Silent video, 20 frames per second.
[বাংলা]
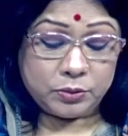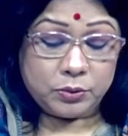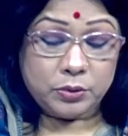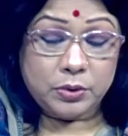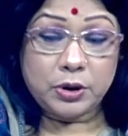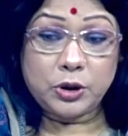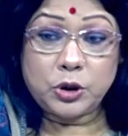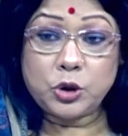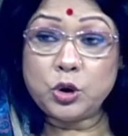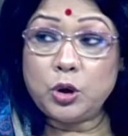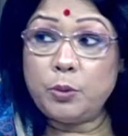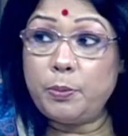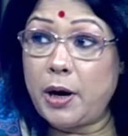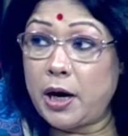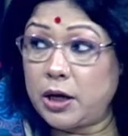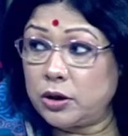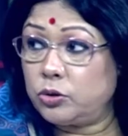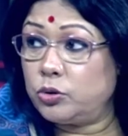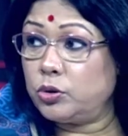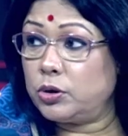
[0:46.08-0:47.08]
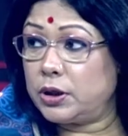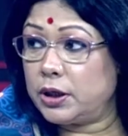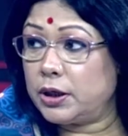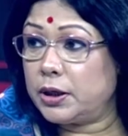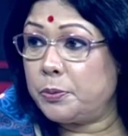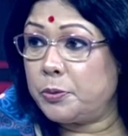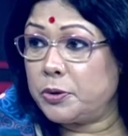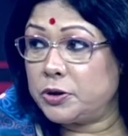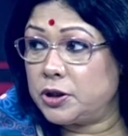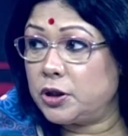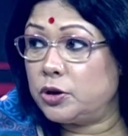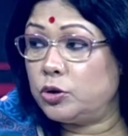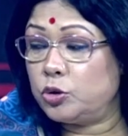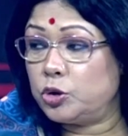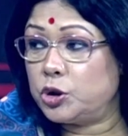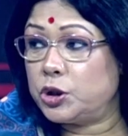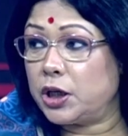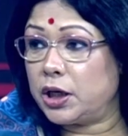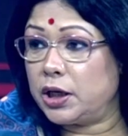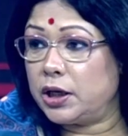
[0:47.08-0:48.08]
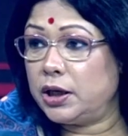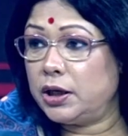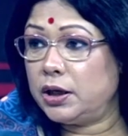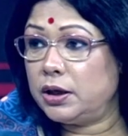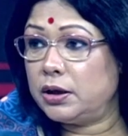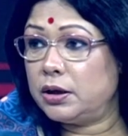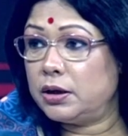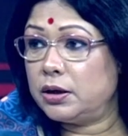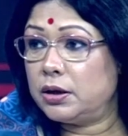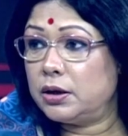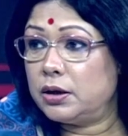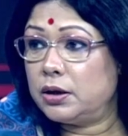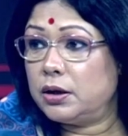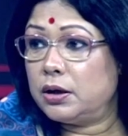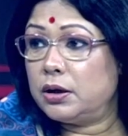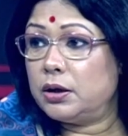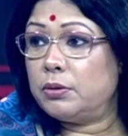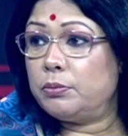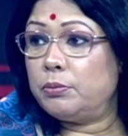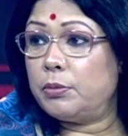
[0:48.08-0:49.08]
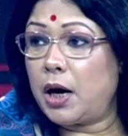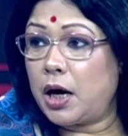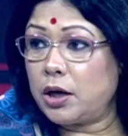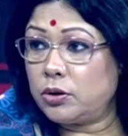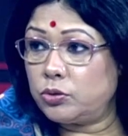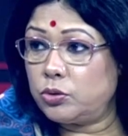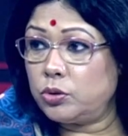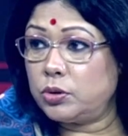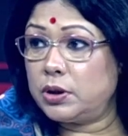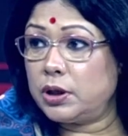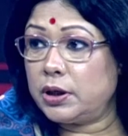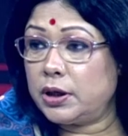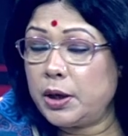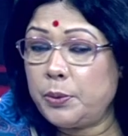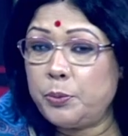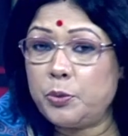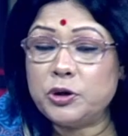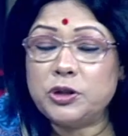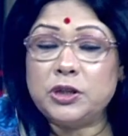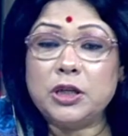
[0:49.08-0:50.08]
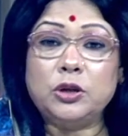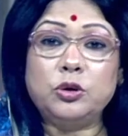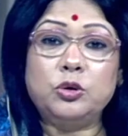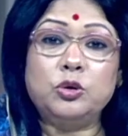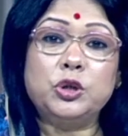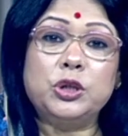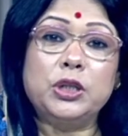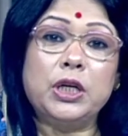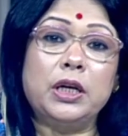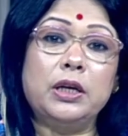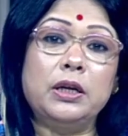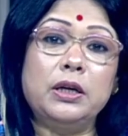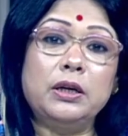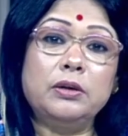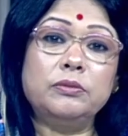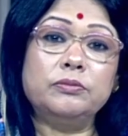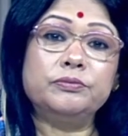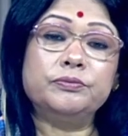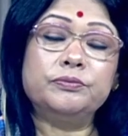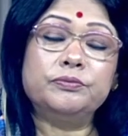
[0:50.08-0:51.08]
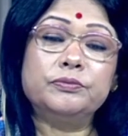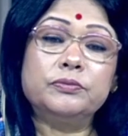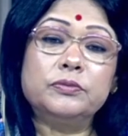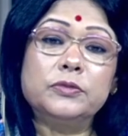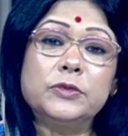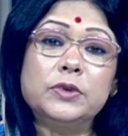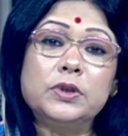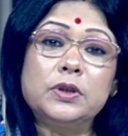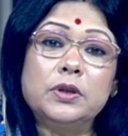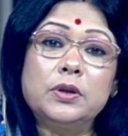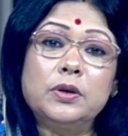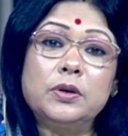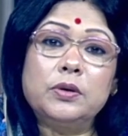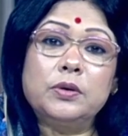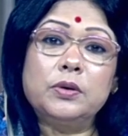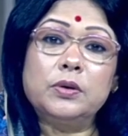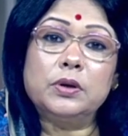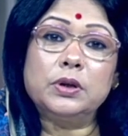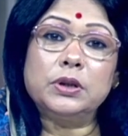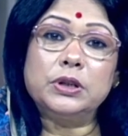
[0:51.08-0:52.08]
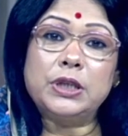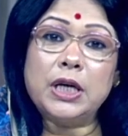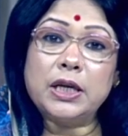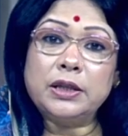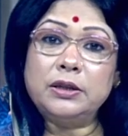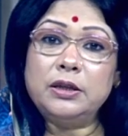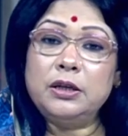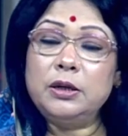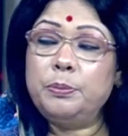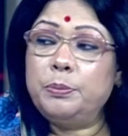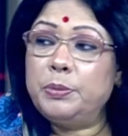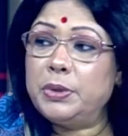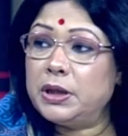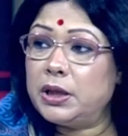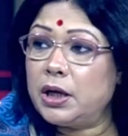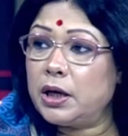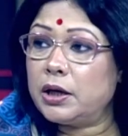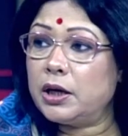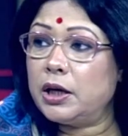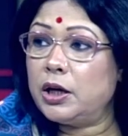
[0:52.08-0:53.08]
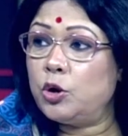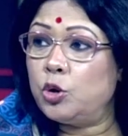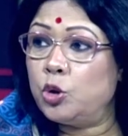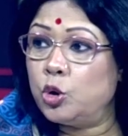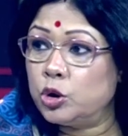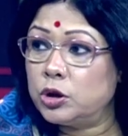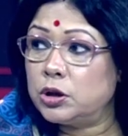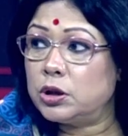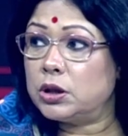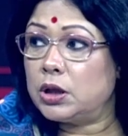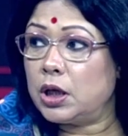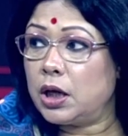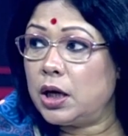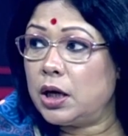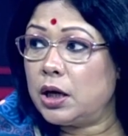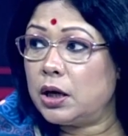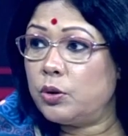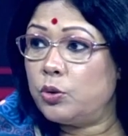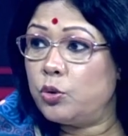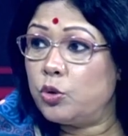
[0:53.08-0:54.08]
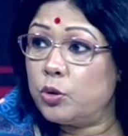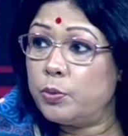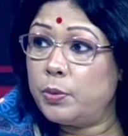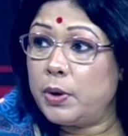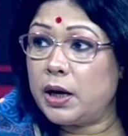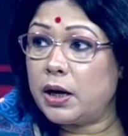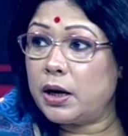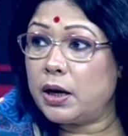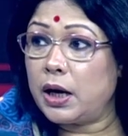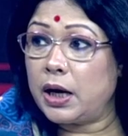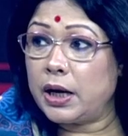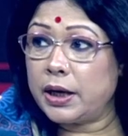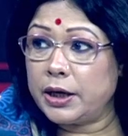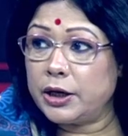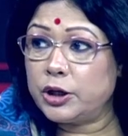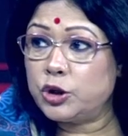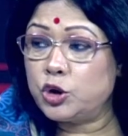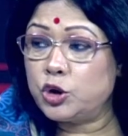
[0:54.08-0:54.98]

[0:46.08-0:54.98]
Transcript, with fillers: উনিশশো বাহাত্তর থেকে পঁচাত্তর সালে বাহাত্তর থেকে পঁচাত্তর সালে জাতির পিতাকে হত্যা করবার আগের